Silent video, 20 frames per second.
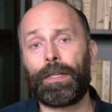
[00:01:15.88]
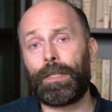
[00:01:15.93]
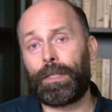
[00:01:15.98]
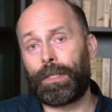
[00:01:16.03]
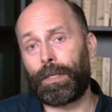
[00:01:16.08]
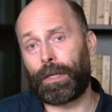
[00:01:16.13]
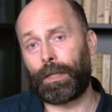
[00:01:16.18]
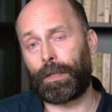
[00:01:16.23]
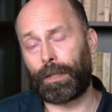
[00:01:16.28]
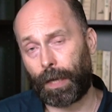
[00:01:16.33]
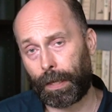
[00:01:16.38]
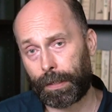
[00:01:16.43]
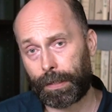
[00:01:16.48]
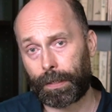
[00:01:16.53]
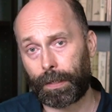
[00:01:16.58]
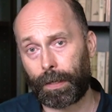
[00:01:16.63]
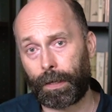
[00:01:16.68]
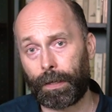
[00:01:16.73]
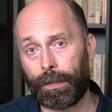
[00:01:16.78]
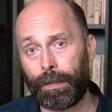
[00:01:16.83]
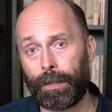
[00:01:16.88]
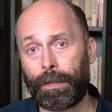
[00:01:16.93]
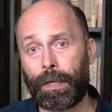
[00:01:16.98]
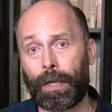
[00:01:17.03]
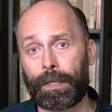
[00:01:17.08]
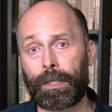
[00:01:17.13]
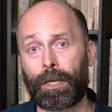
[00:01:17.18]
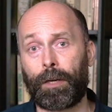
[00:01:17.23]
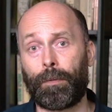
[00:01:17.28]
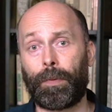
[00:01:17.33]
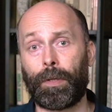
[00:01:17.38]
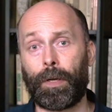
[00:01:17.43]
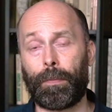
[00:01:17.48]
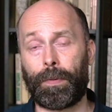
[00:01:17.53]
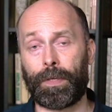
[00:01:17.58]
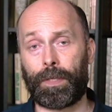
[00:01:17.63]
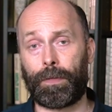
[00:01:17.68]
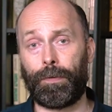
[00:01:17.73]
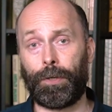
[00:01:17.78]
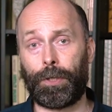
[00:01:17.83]
диссертация кандидатская была
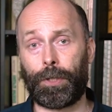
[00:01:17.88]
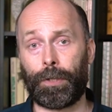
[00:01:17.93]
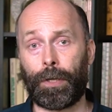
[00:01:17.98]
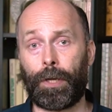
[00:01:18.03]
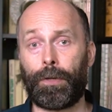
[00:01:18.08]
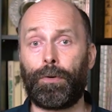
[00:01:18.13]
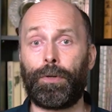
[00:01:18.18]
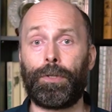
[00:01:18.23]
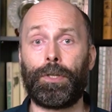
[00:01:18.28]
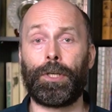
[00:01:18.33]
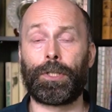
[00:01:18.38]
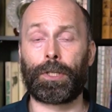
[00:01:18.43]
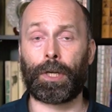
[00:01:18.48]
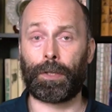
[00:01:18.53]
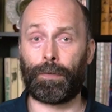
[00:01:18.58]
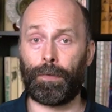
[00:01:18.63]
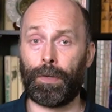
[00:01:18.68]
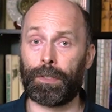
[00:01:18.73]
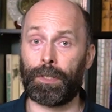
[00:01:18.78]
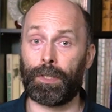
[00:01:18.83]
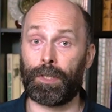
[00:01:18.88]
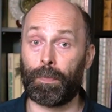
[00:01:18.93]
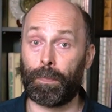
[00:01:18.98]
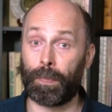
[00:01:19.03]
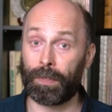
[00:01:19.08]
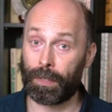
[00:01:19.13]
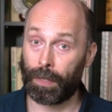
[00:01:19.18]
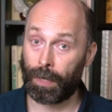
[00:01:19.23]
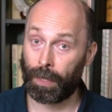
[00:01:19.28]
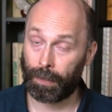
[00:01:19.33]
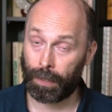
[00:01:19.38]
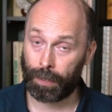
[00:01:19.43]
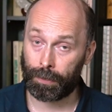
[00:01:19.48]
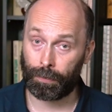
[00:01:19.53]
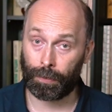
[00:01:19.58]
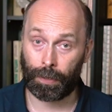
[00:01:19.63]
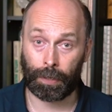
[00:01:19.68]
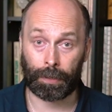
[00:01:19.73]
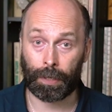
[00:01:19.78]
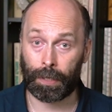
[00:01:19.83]
посвящена юридической ответственности по
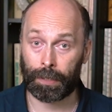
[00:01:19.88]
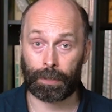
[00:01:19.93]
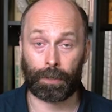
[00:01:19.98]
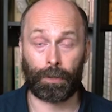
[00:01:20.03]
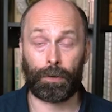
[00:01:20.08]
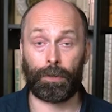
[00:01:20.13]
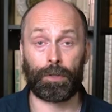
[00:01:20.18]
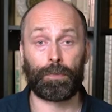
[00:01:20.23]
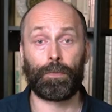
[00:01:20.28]
законодательству Китайской Народной